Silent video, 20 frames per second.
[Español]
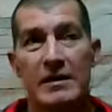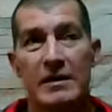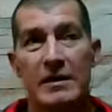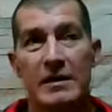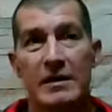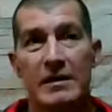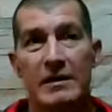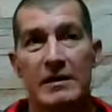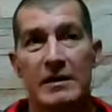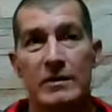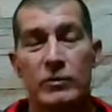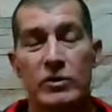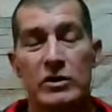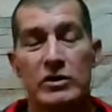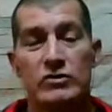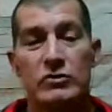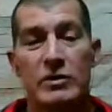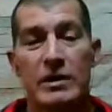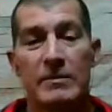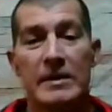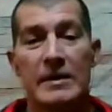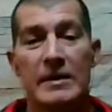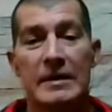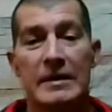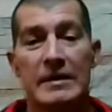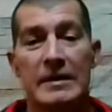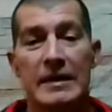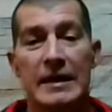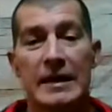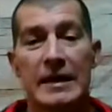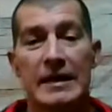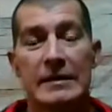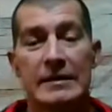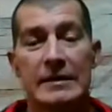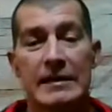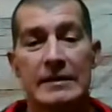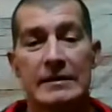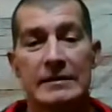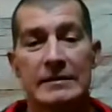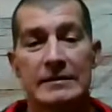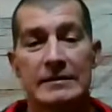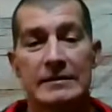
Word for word: te pones una meta tan alta,